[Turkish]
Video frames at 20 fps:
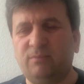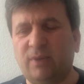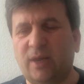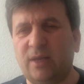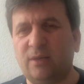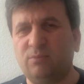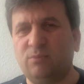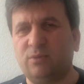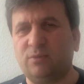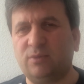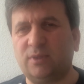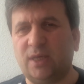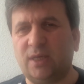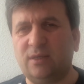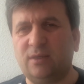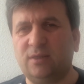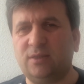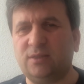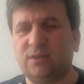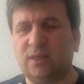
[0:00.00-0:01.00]
Ben
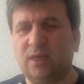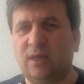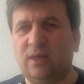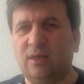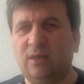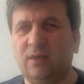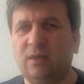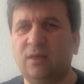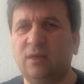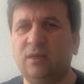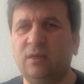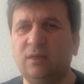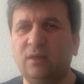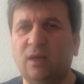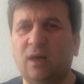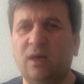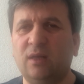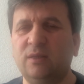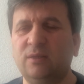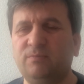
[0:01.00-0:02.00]
buradan işte
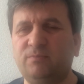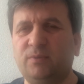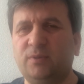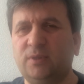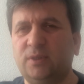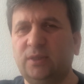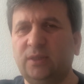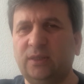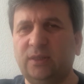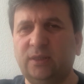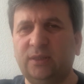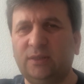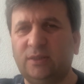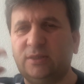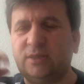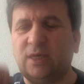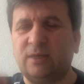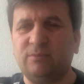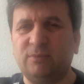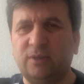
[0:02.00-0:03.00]
e, alıp
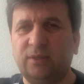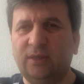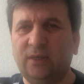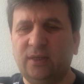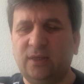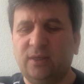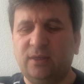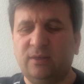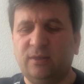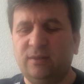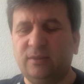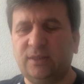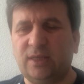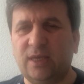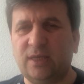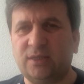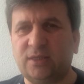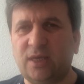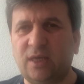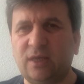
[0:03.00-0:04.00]
ilticamı
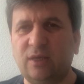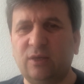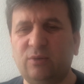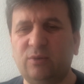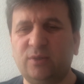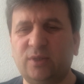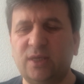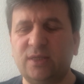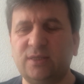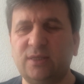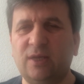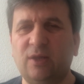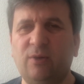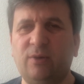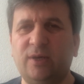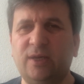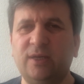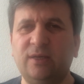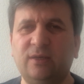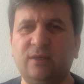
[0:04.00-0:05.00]
diğer Schengen ülkesine
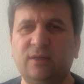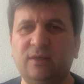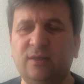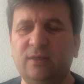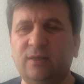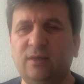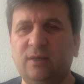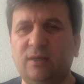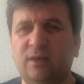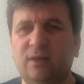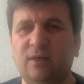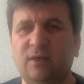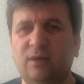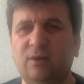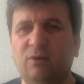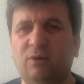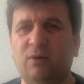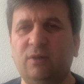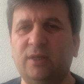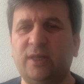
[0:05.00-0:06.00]
örneğin e,
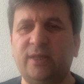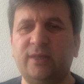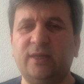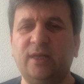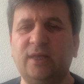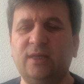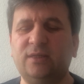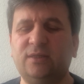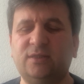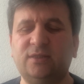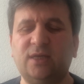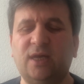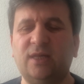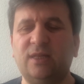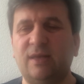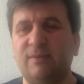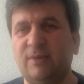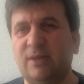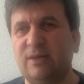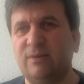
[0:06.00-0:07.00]
Hollanda'ya iltica
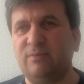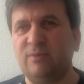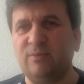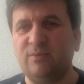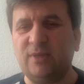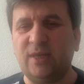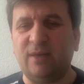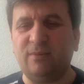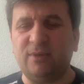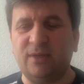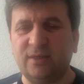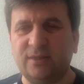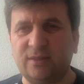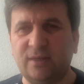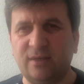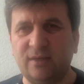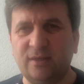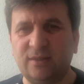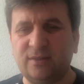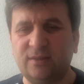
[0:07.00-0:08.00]
edebilir miyim
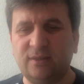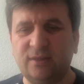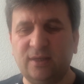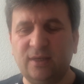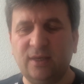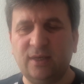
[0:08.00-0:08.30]
diyebilirsiniz.